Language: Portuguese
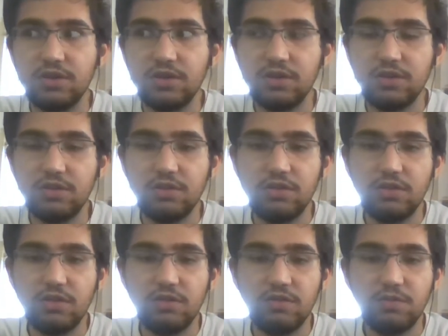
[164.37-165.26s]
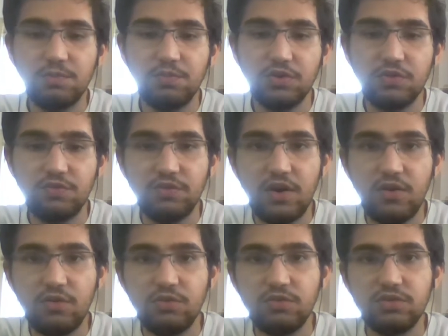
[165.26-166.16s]
hum, porque
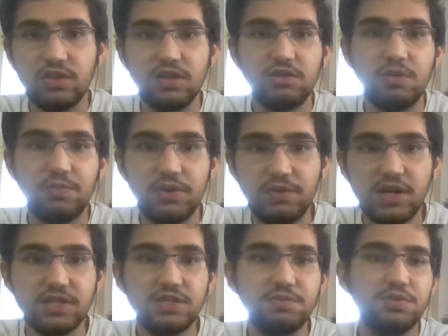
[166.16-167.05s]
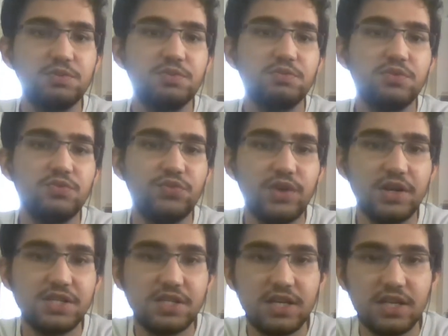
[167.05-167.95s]
vão ter copyrights e depois vão bloquear
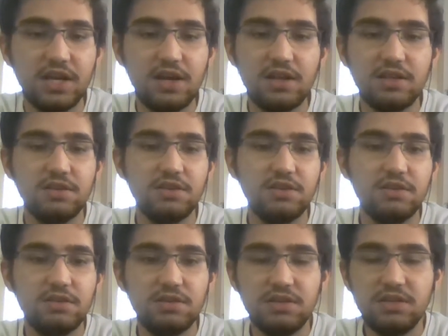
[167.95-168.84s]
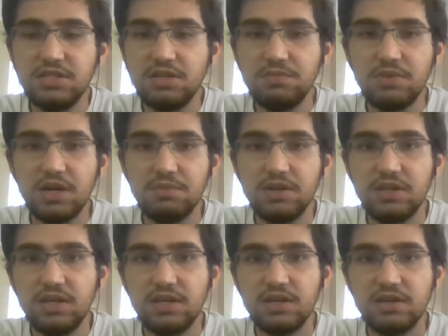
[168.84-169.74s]
sem canal. E isso é um bocado
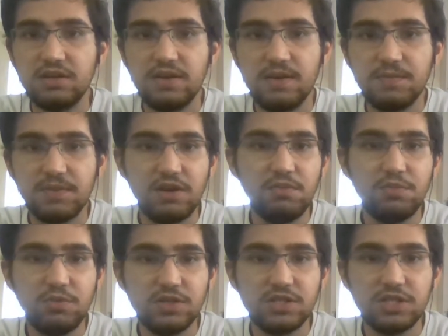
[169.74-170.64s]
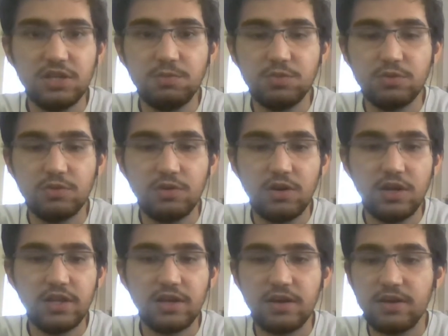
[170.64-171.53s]
mentira. Que é um bom exemplo.
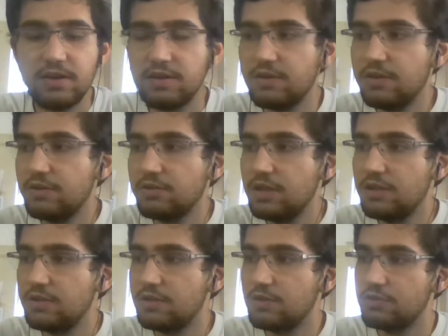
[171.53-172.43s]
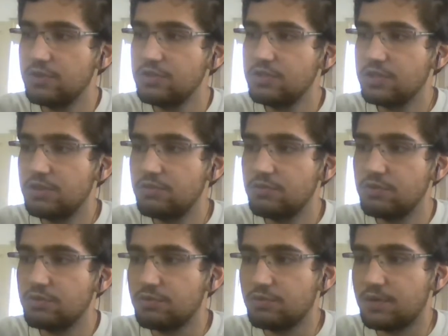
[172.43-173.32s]
Olha, eu tenho. Eu sou aqui um
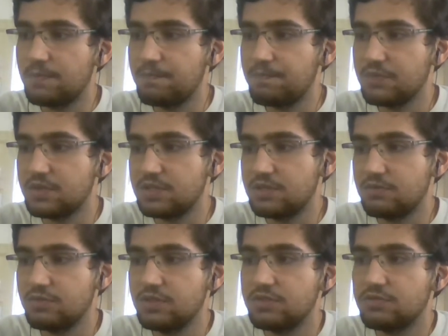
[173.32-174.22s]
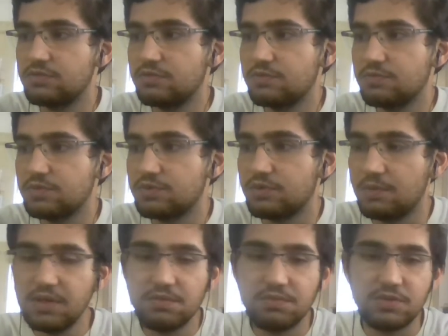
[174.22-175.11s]
youtuber assim não conheço
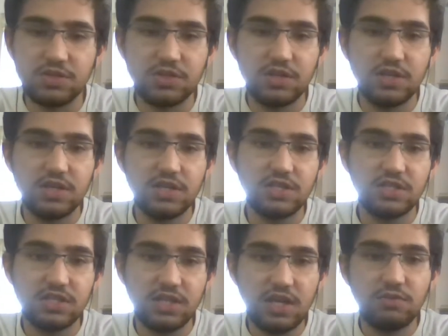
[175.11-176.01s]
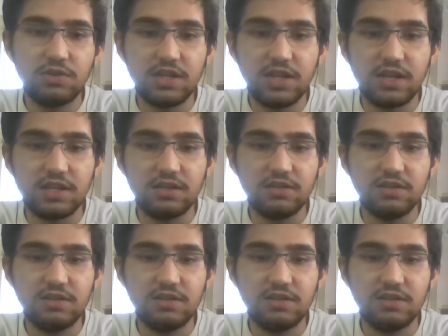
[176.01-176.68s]
pessoalmente, mas sei o canal dele,